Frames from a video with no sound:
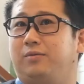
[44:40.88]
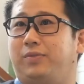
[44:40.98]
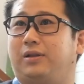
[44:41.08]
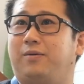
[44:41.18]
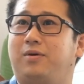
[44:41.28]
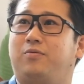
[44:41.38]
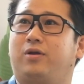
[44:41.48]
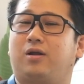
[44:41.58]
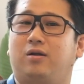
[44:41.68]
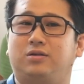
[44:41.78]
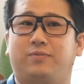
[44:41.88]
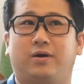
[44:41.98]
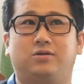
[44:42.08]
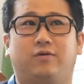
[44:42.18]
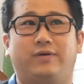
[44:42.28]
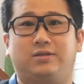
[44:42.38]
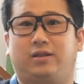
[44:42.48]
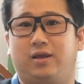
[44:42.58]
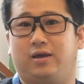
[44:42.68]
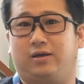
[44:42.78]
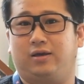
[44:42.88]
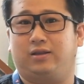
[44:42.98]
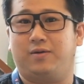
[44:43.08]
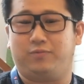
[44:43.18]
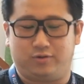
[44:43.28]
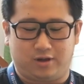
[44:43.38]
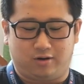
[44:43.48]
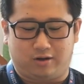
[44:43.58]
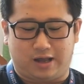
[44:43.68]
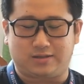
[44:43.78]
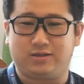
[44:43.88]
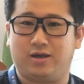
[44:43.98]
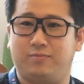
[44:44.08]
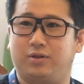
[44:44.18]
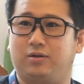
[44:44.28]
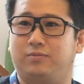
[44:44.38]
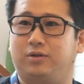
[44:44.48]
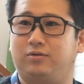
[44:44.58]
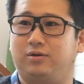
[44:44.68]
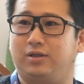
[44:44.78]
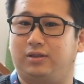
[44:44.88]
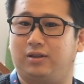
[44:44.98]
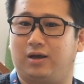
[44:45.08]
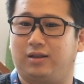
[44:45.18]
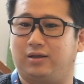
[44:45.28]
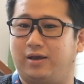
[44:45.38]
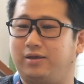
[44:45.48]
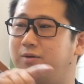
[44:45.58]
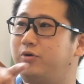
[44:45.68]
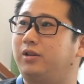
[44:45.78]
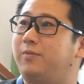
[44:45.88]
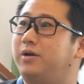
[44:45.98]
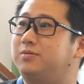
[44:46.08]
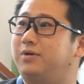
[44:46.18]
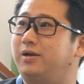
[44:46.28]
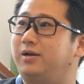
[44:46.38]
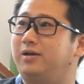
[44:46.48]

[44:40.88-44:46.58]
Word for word: pertama mungkin kalau Cimanggis School Estate-nya ya, kita punya lokasi yang betul-betul di tengah-tengahnya Jabodetabek sebenarnya